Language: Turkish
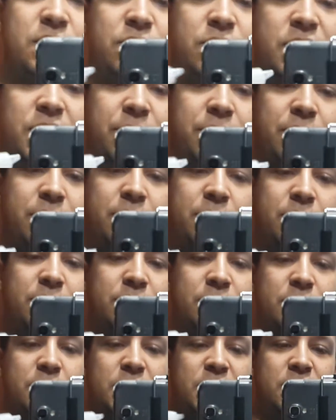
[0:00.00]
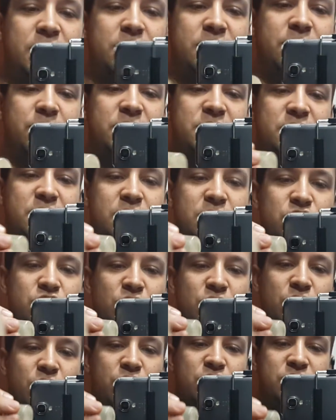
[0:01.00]
cream likitimizi
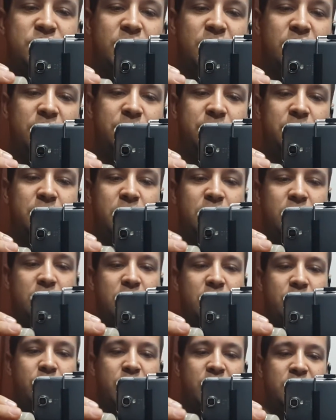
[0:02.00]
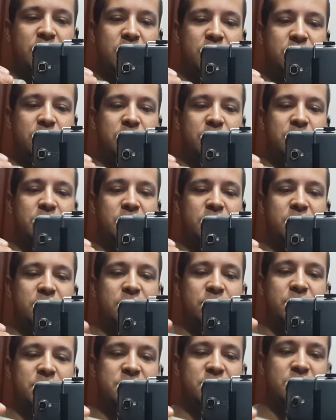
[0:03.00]
şöyle gösterelim. Banana cream
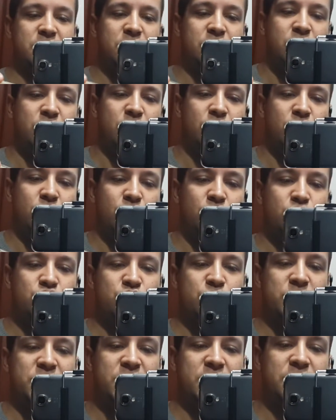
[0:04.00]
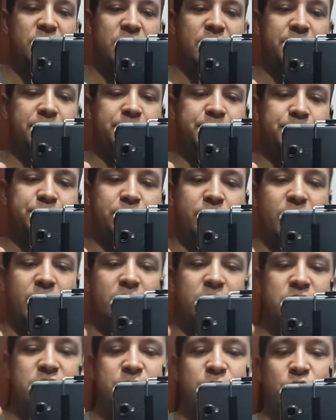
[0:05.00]
likitimizi 3 mg
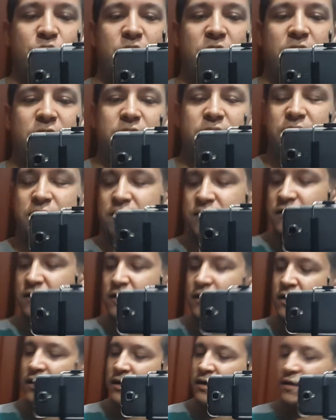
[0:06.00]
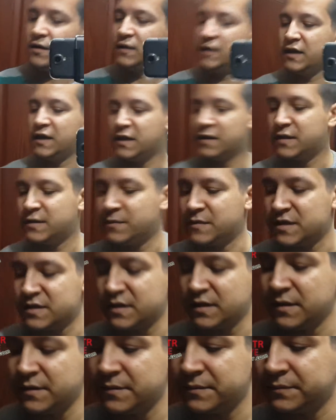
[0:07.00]
smoke hunter
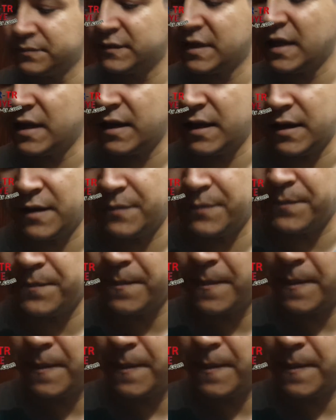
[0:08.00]
likitimizi deneyelim.